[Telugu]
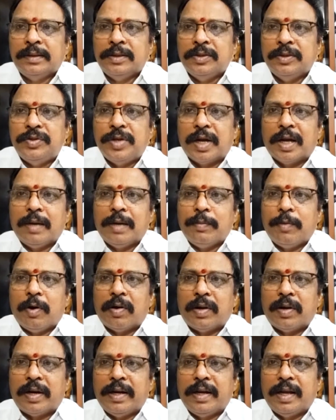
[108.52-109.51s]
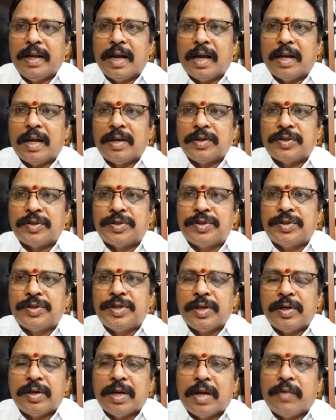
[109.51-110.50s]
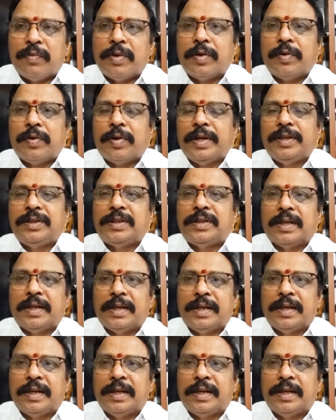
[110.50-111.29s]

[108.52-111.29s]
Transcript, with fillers: జగన్మోహన్ రెడ్డి గారు చిరునవ్వును గురించి